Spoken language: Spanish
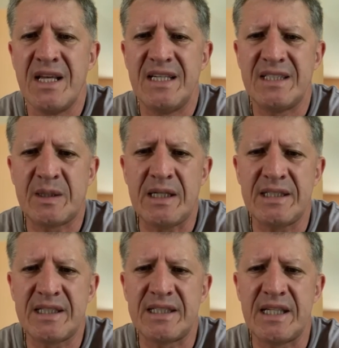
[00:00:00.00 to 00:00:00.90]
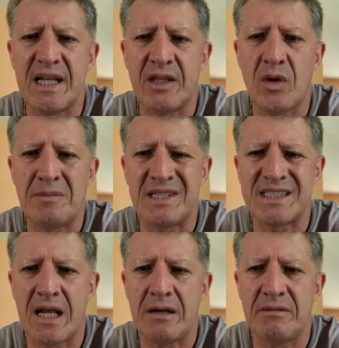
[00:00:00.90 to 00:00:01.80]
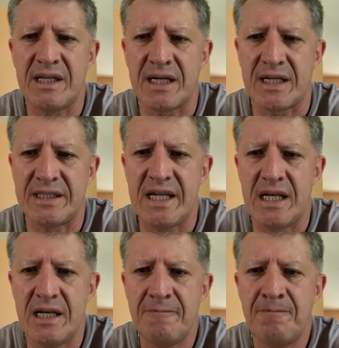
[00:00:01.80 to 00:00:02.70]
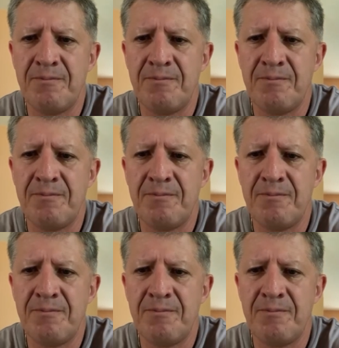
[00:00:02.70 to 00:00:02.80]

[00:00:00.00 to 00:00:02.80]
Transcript: están asesinando a mansalva y a granel